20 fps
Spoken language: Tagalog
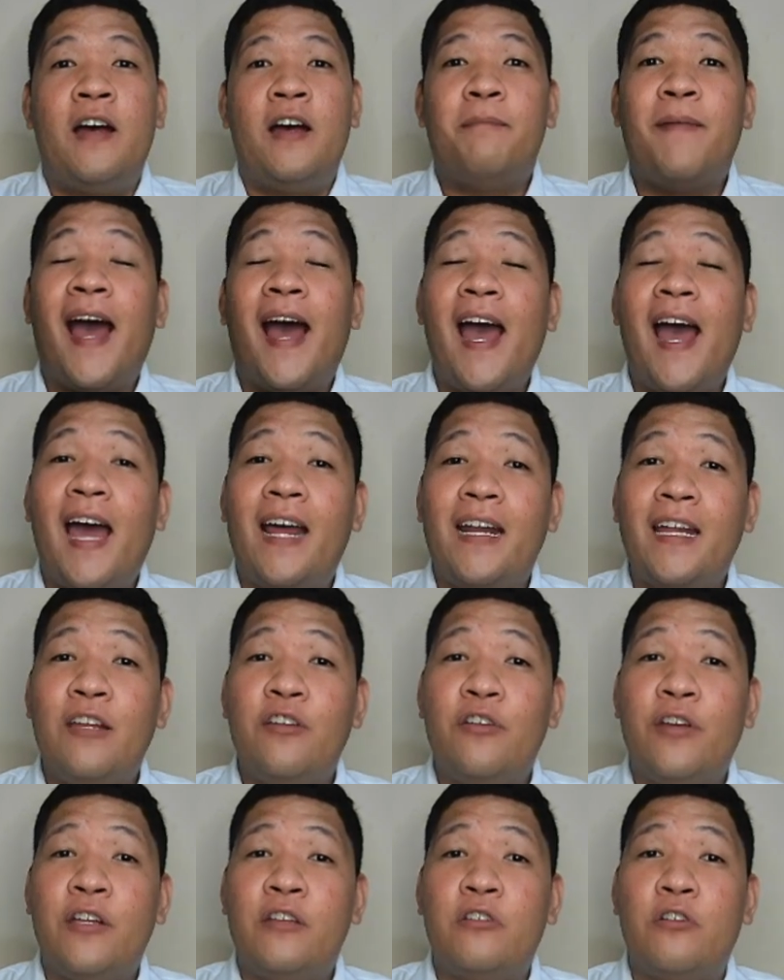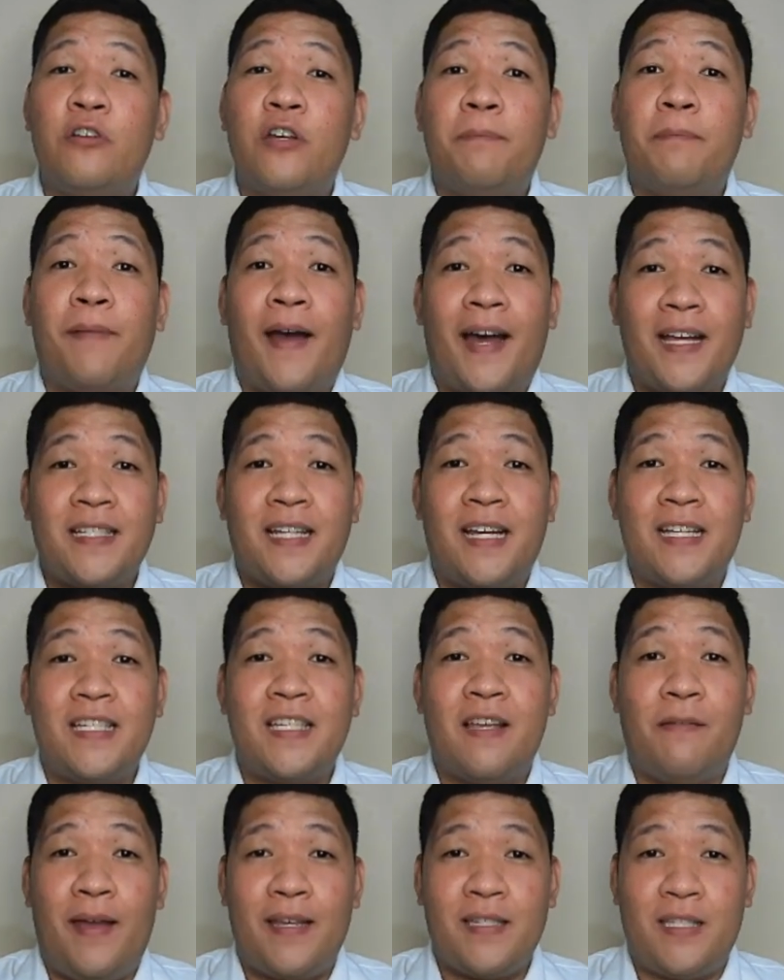Maaari nyo itong ipasa
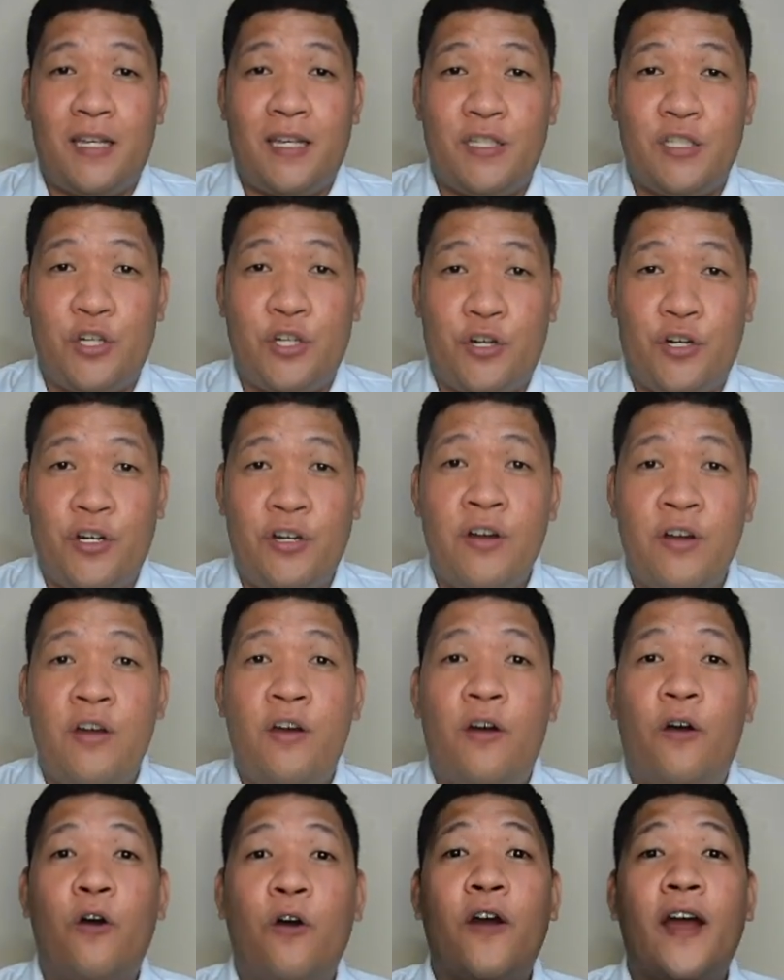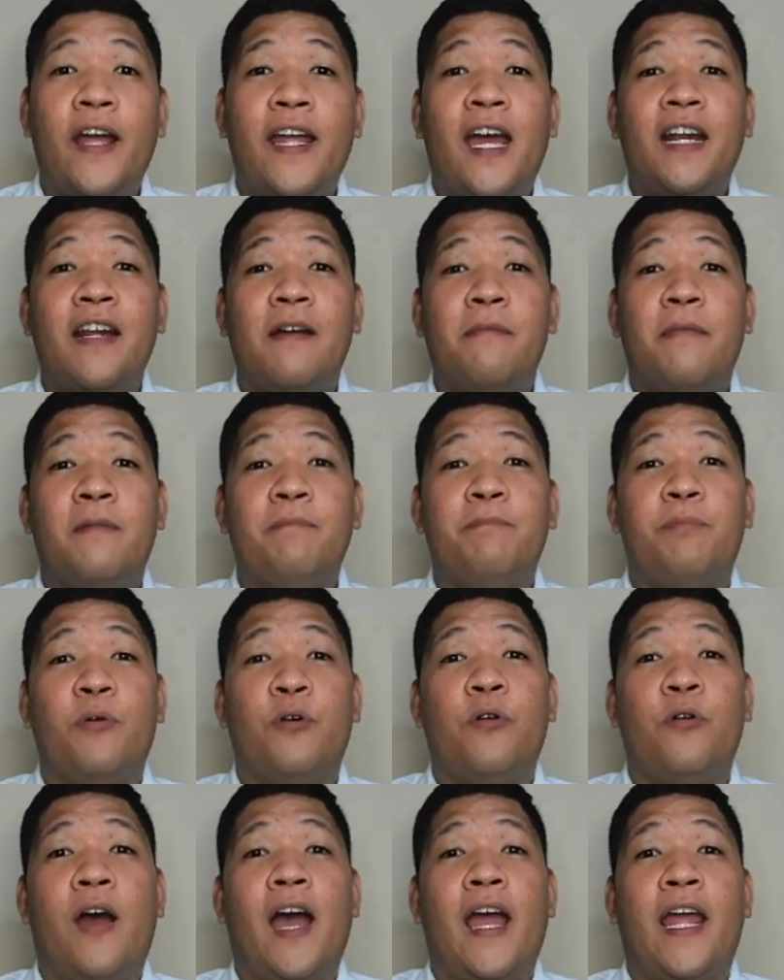sa messenger o kaya naman
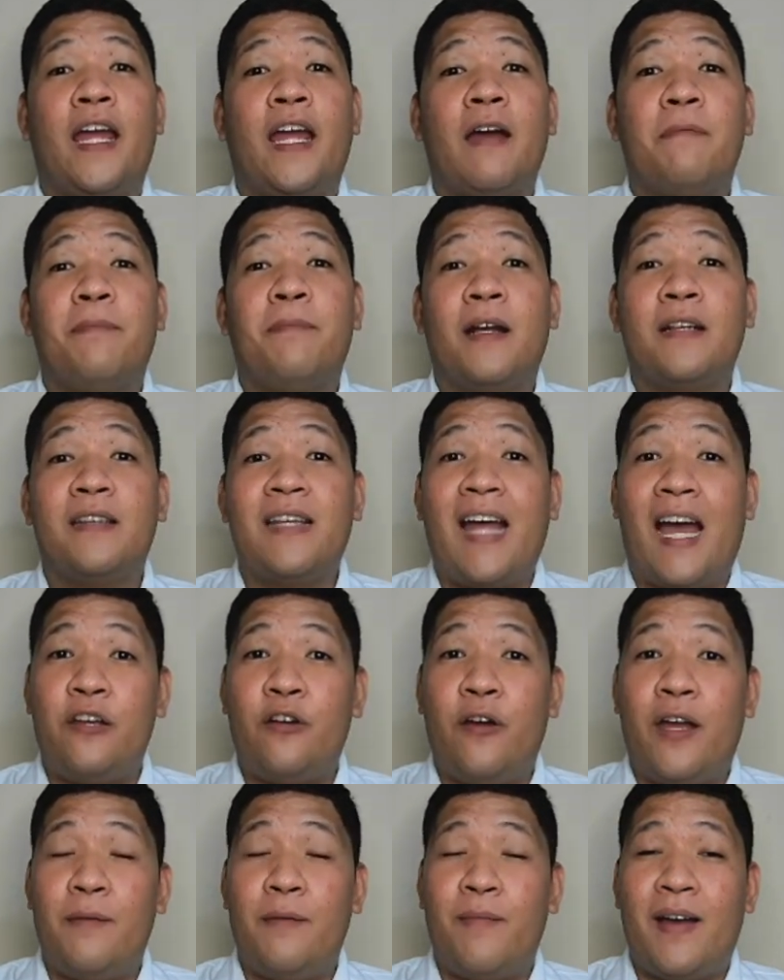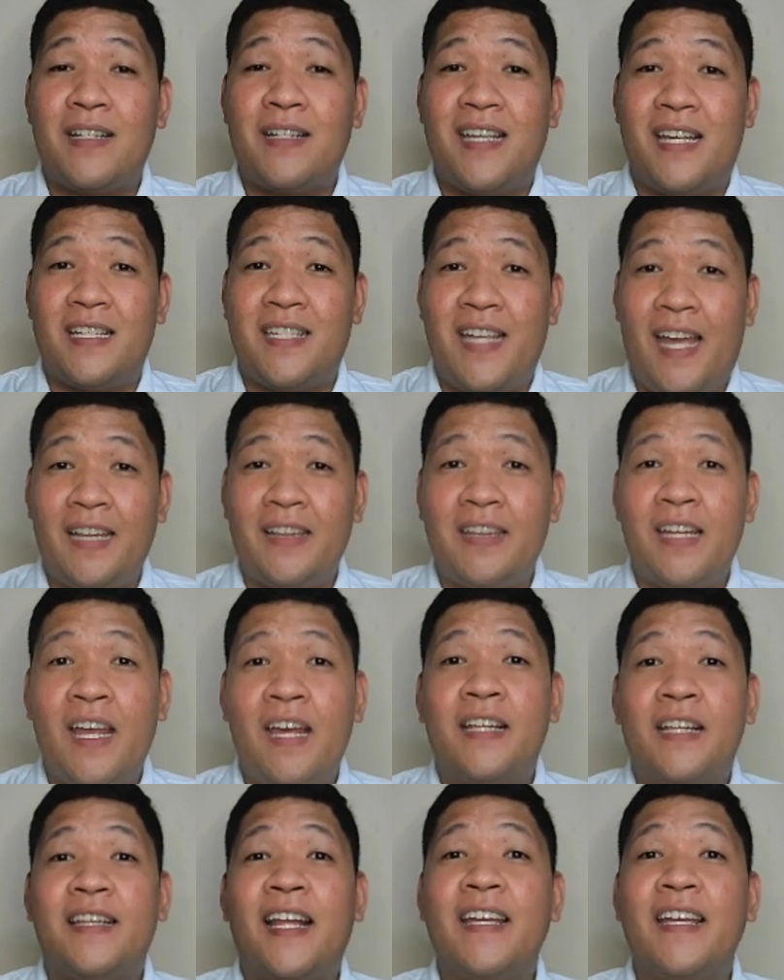po ay kapag tayo ay magseset
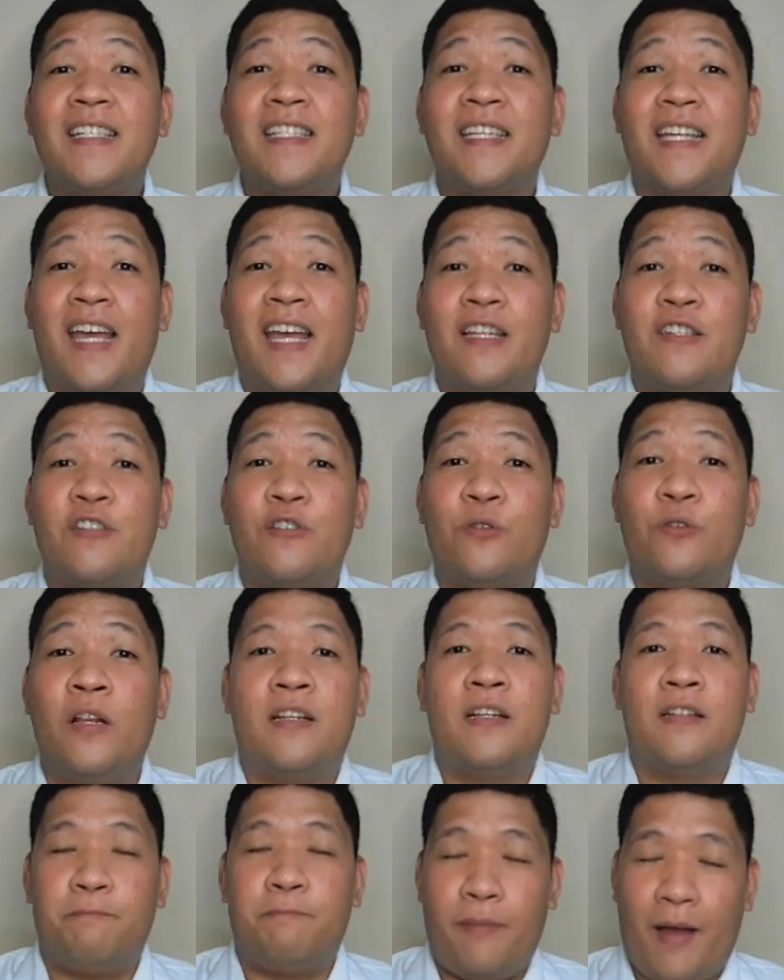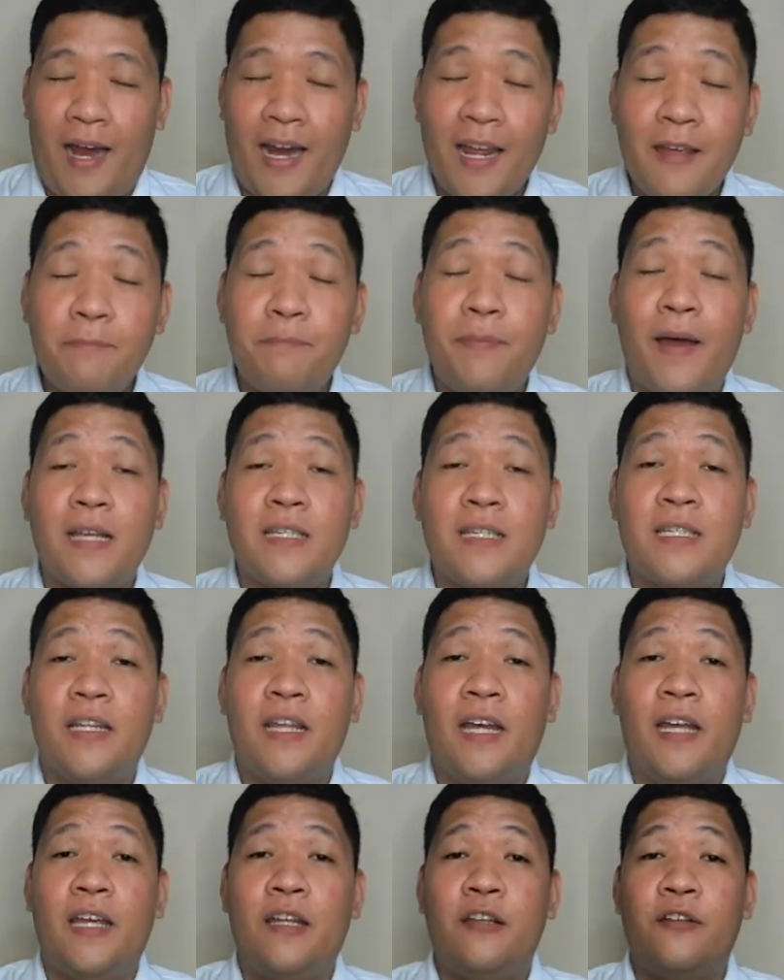ng schedule para ipasa
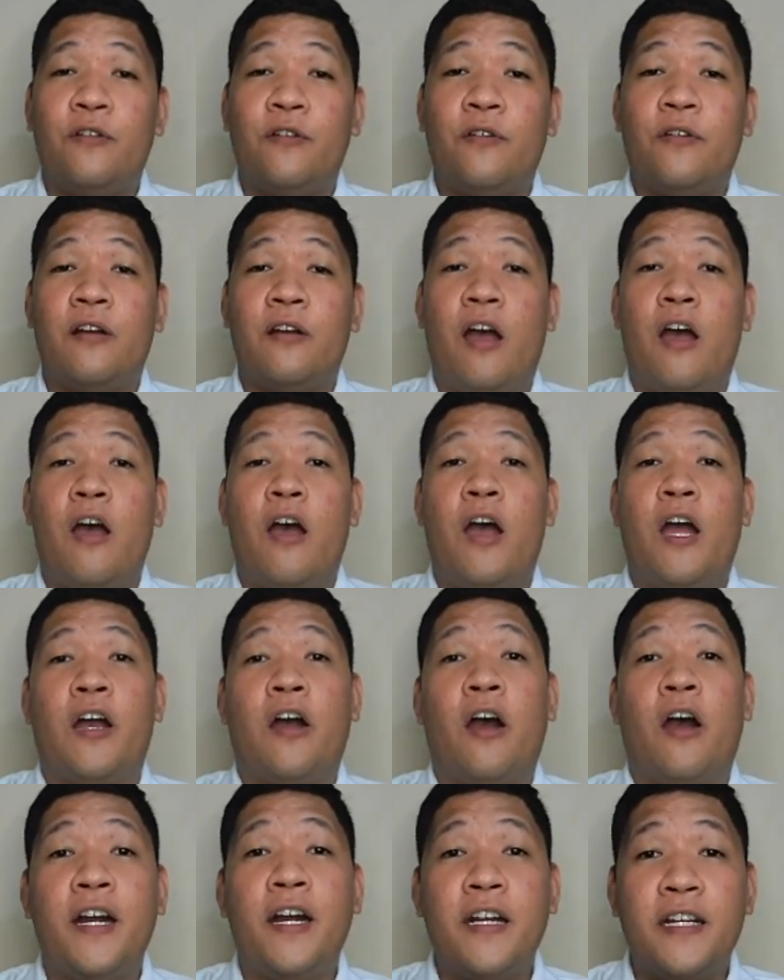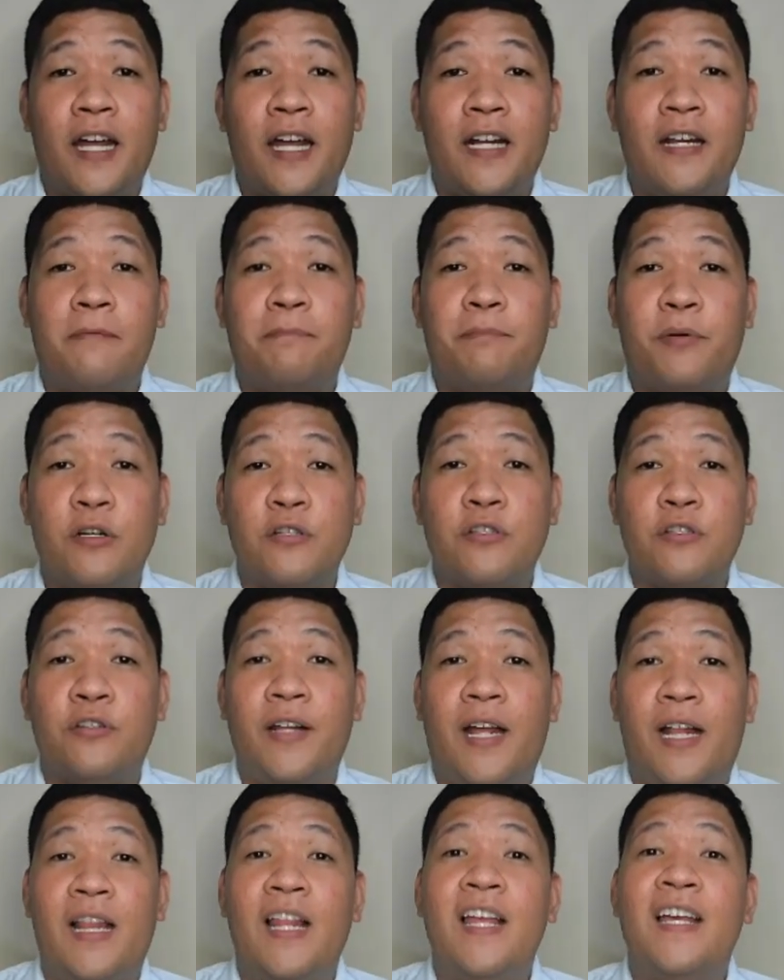ng inyong uh, guardian ng
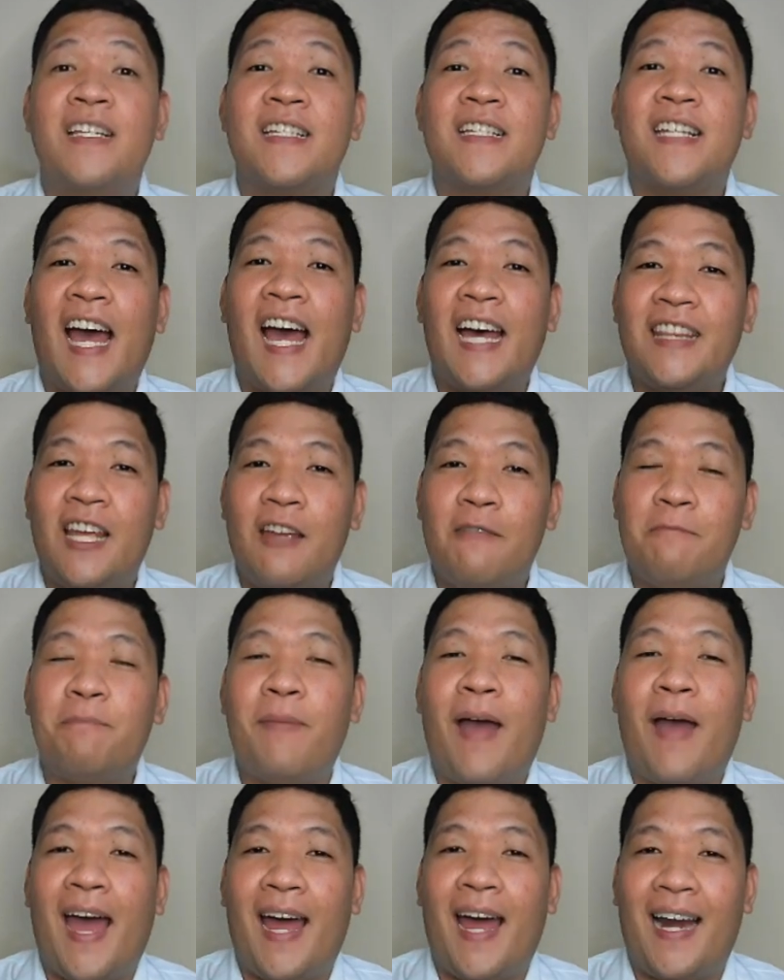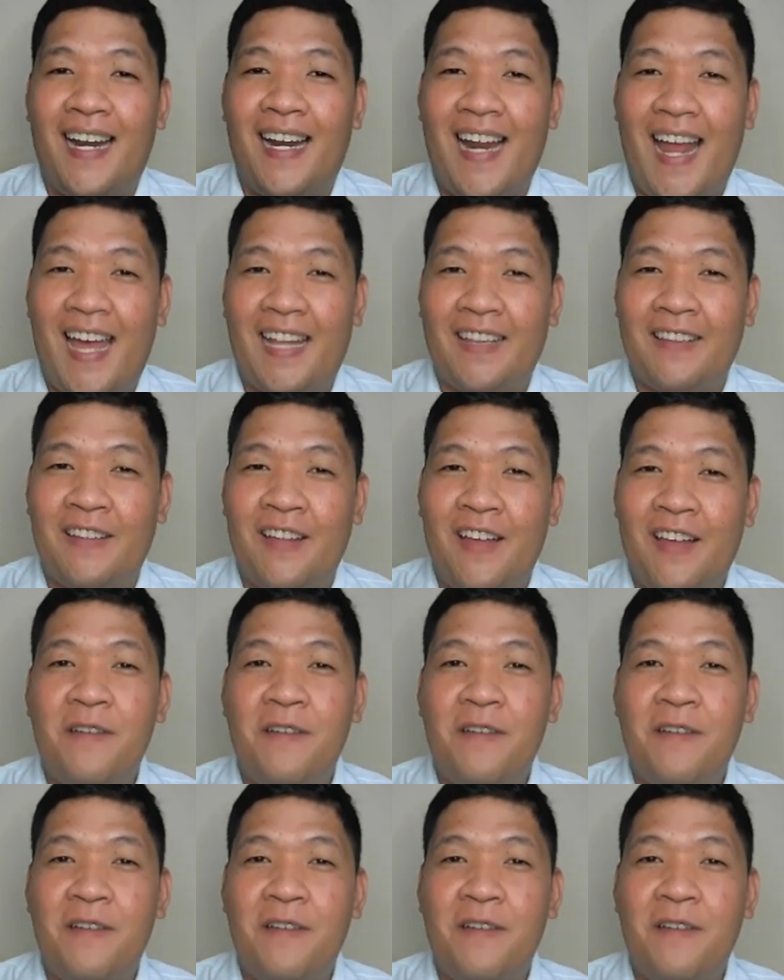personal sa ating paaralan.